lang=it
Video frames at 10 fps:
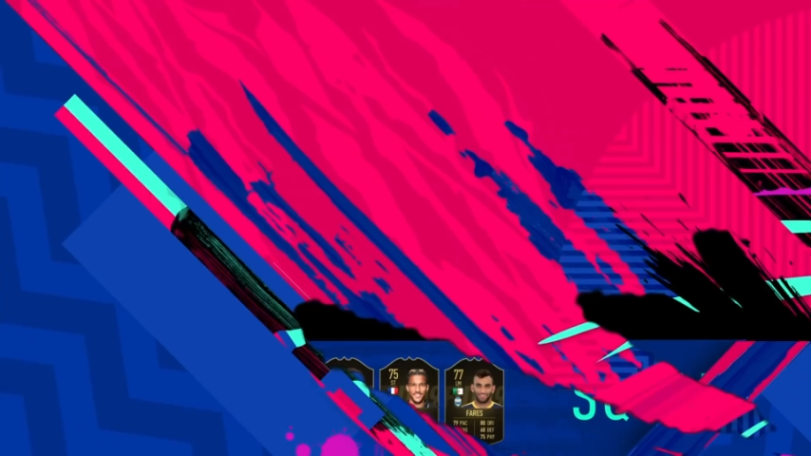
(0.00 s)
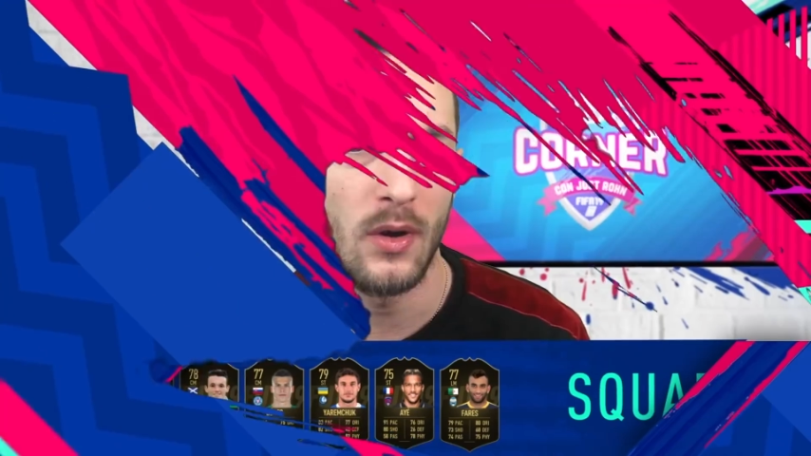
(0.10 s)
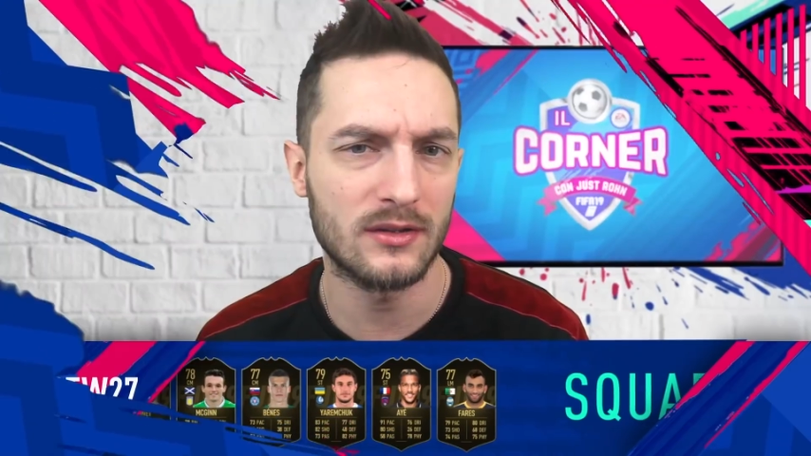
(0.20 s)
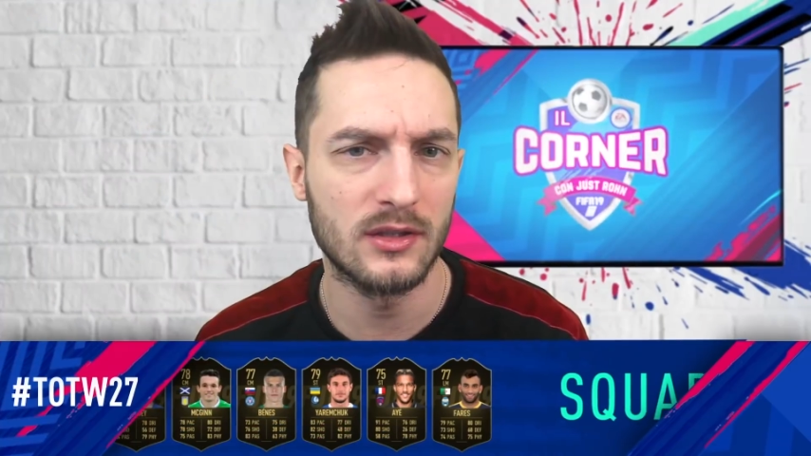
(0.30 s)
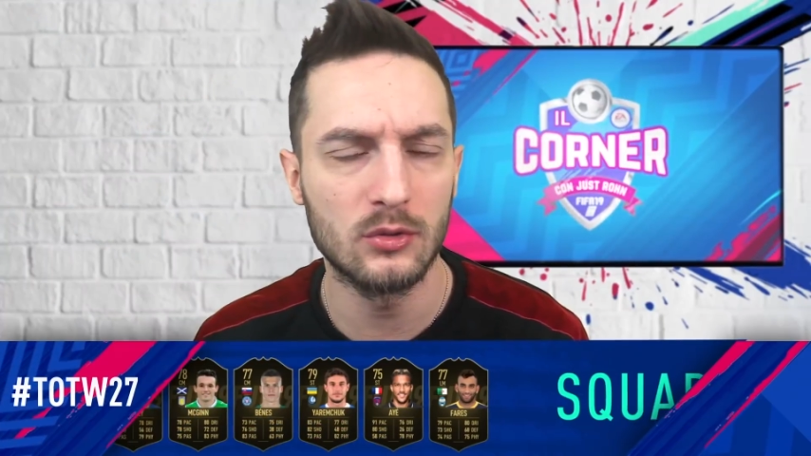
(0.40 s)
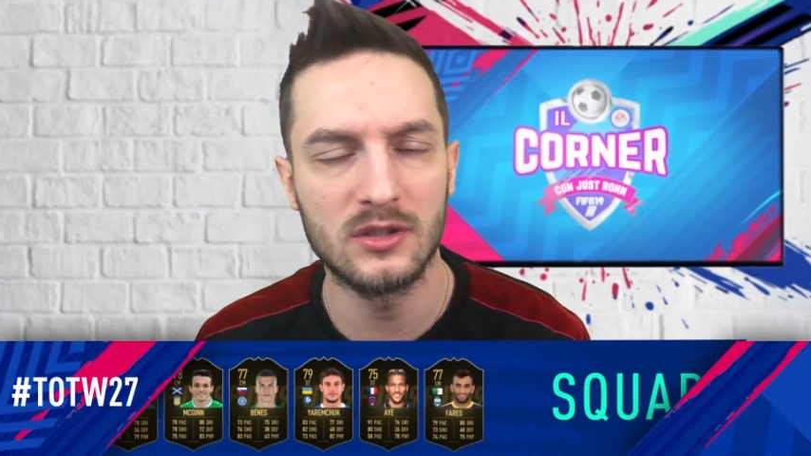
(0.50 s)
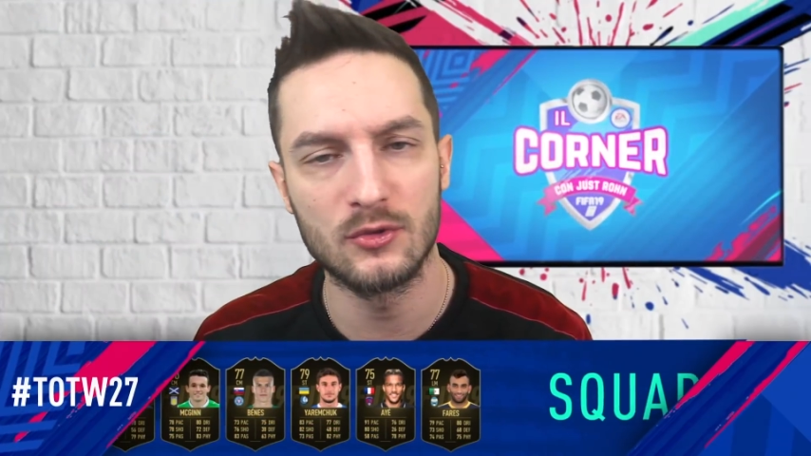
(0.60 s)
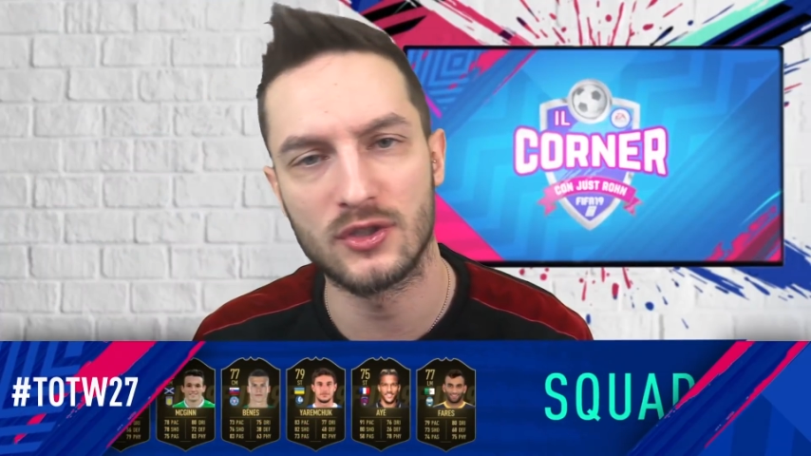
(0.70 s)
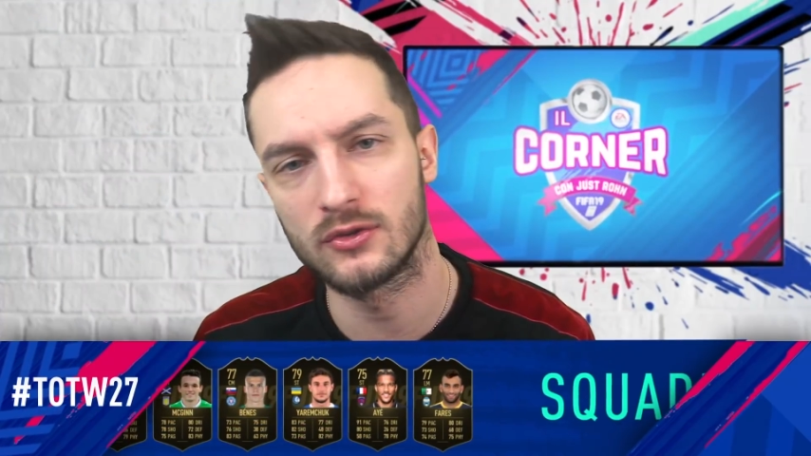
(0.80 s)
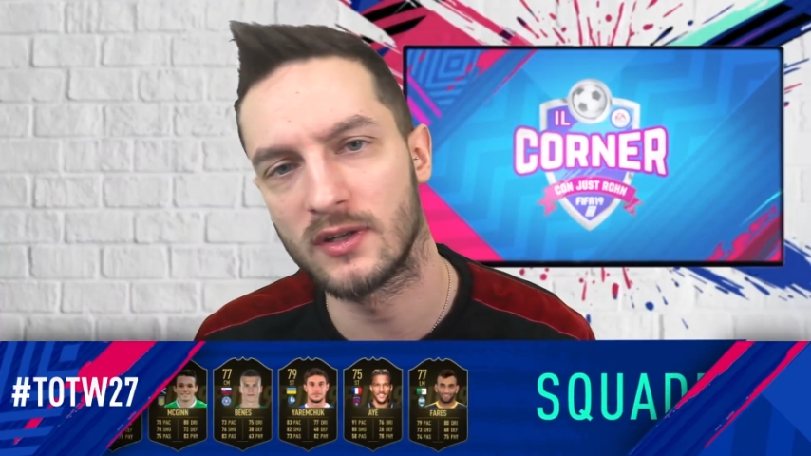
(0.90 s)
Quarto e
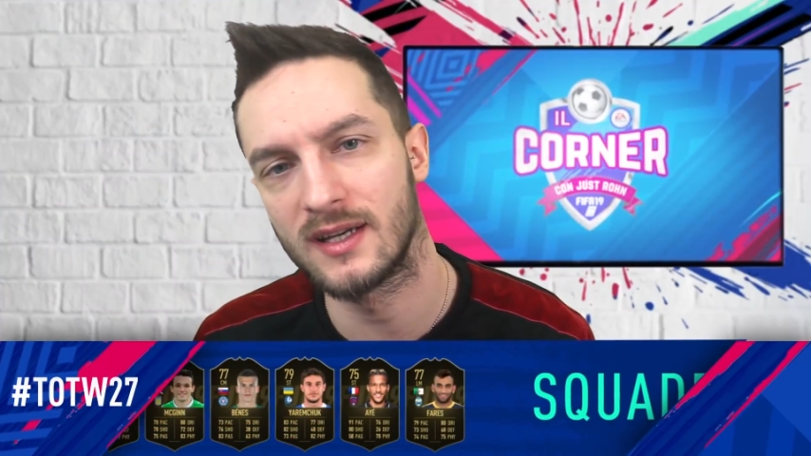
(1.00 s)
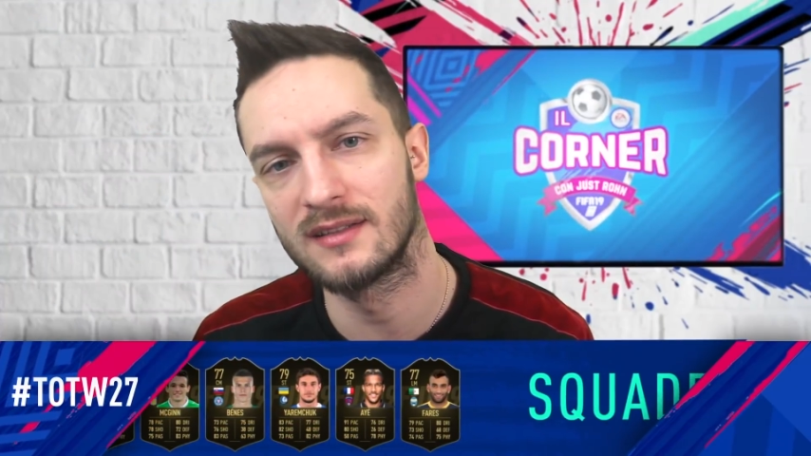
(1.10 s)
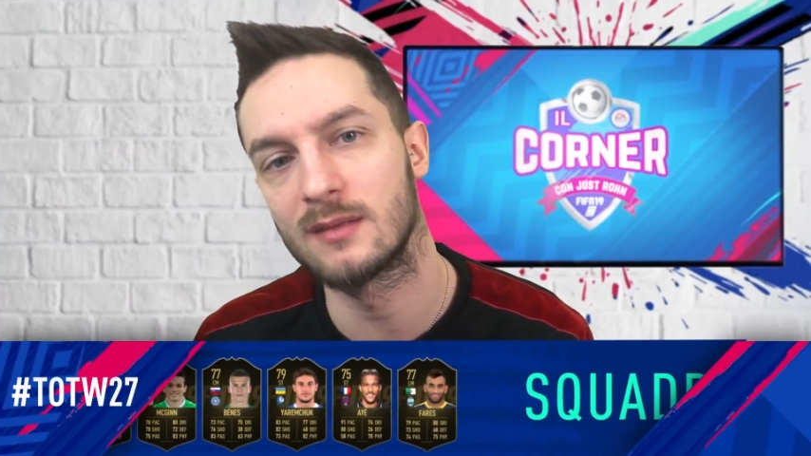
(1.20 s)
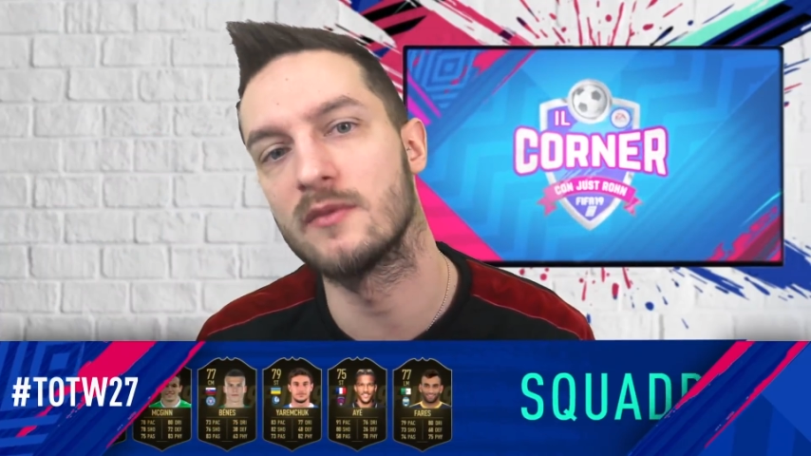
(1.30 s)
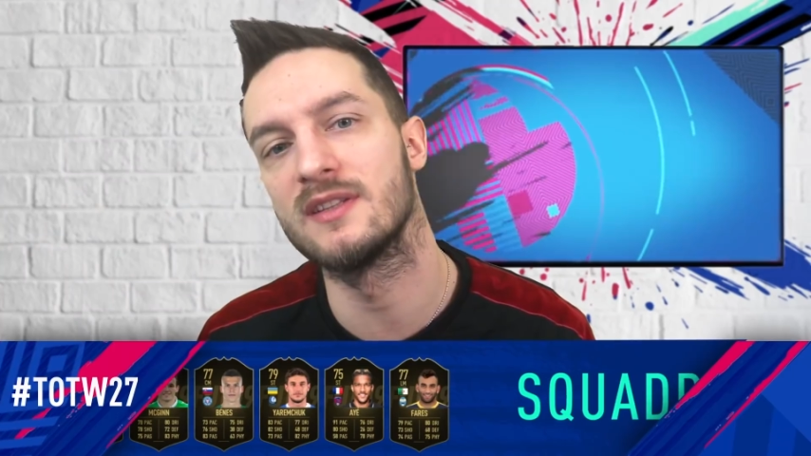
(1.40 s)
ultimo giocatore che andremo a